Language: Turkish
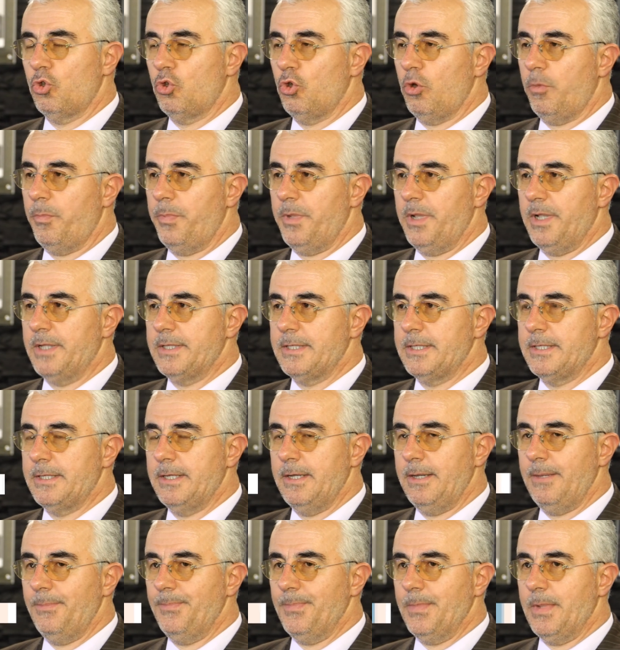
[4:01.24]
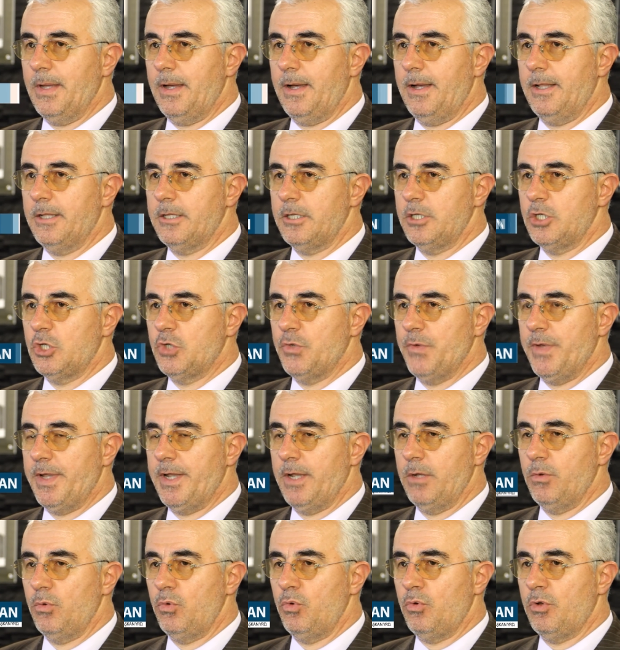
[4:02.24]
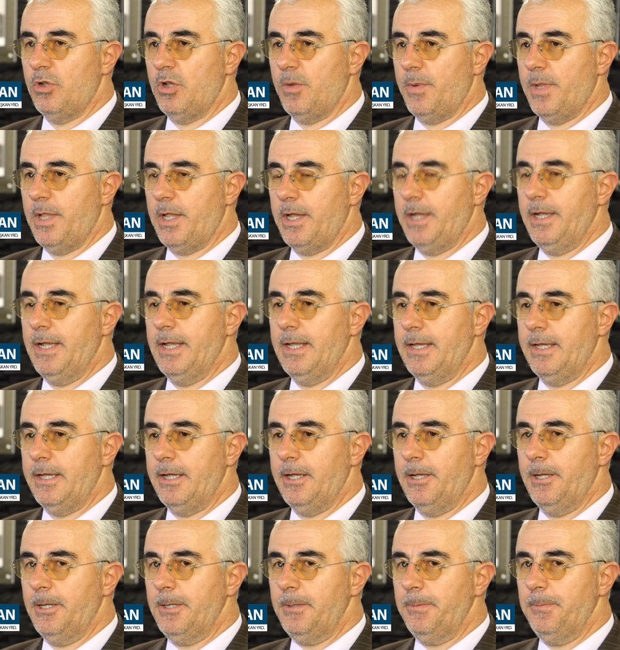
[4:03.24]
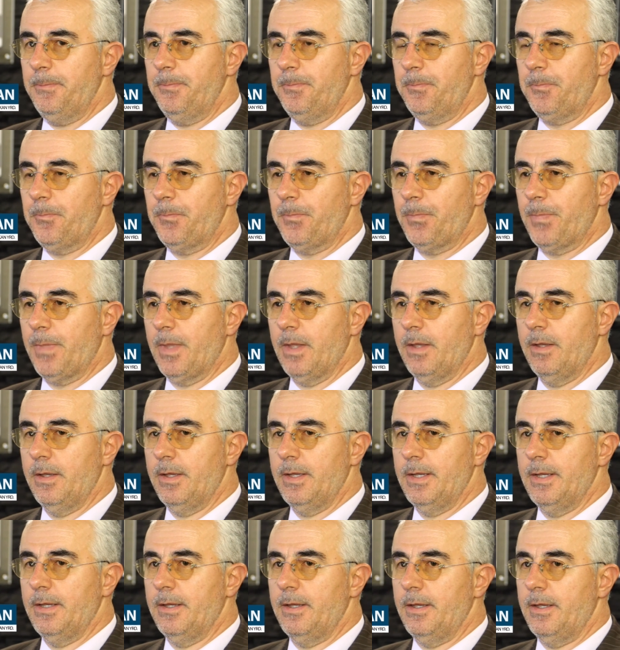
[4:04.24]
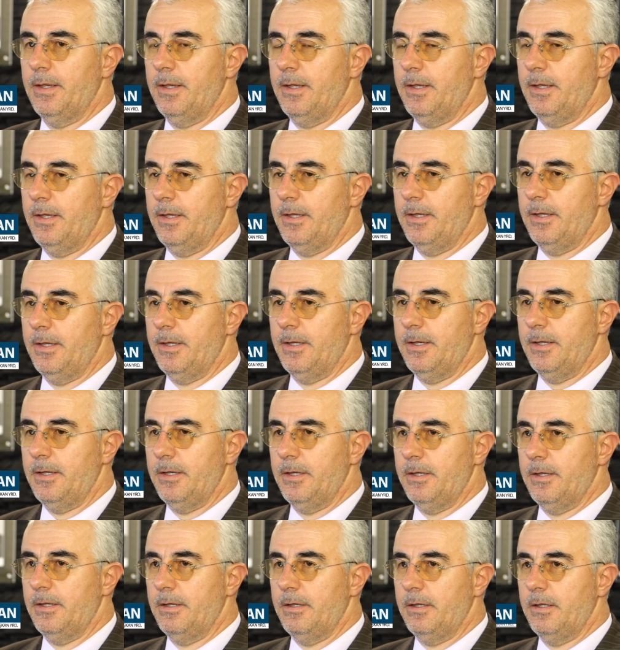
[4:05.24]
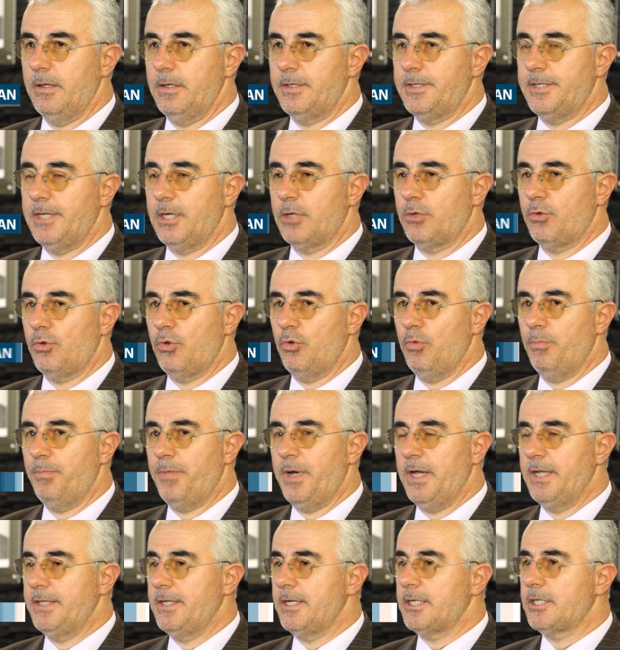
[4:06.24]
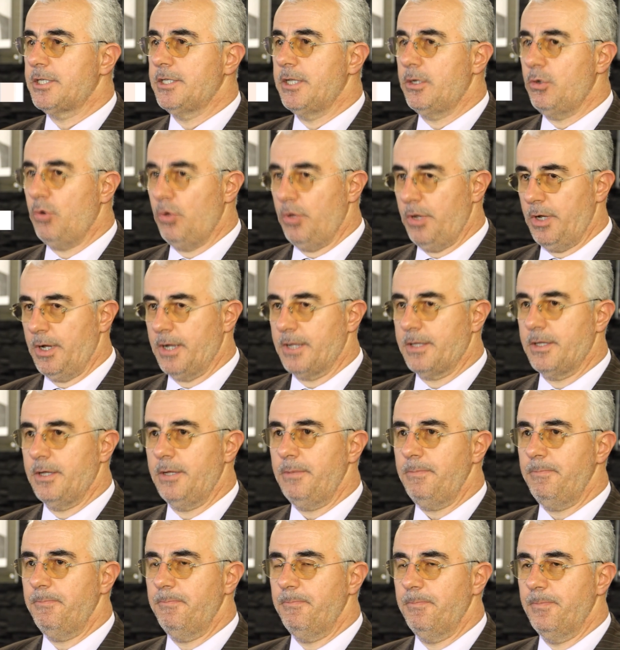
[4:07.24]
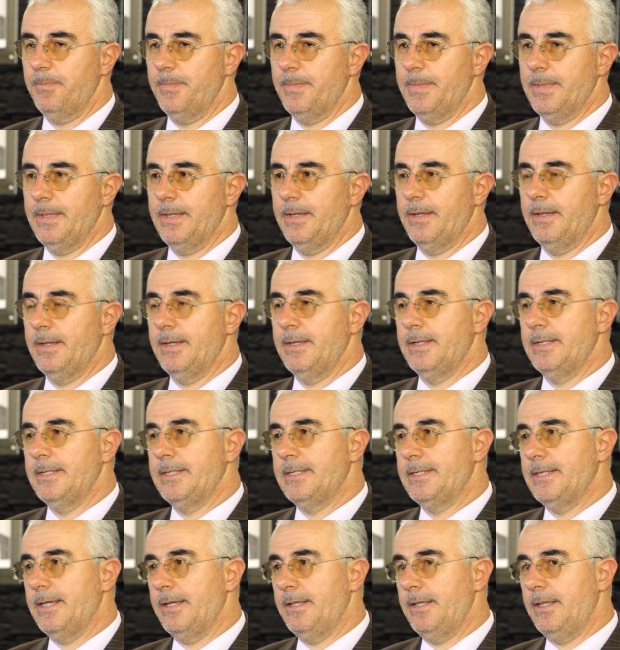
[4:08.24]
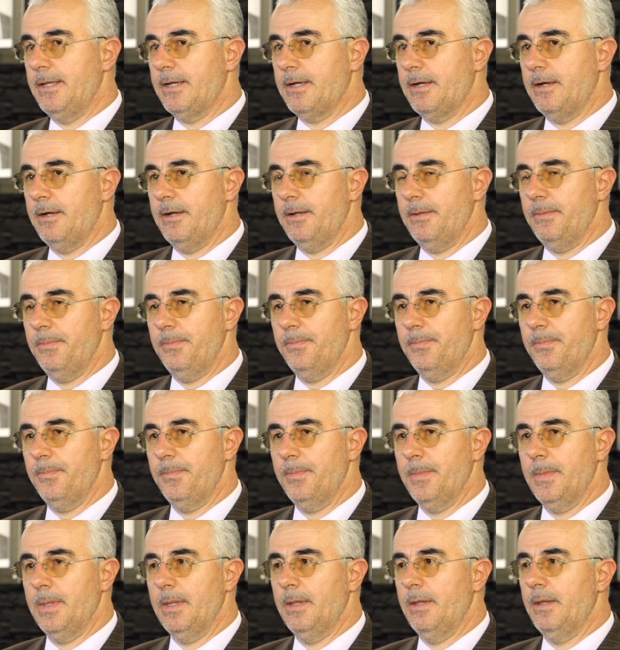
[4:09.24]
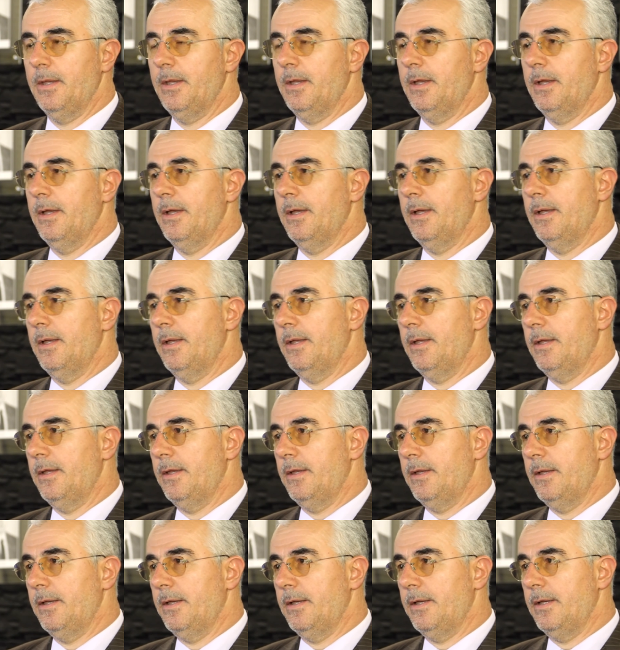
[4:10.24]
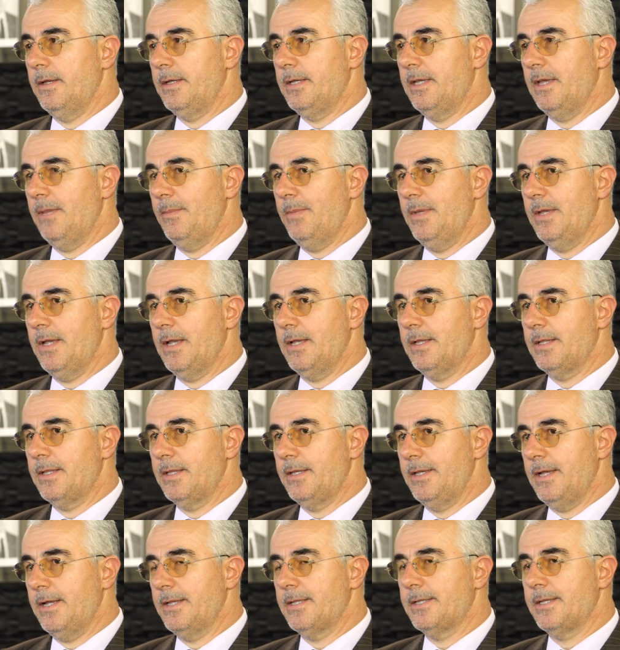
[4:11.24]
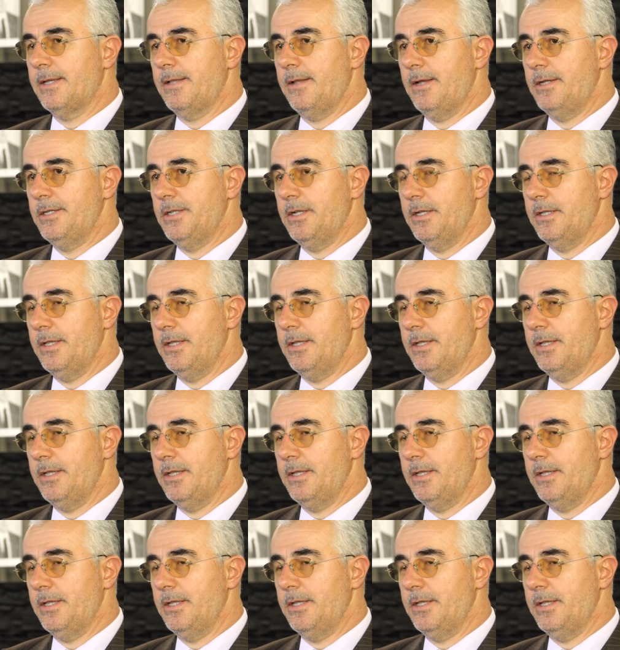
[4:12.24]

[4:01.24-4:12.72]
Toplantıda alt işveren uygulamalarıyla ilgili e, sektörün paydaşları olarak da sendika, e, gemi yan, yan sanayiciler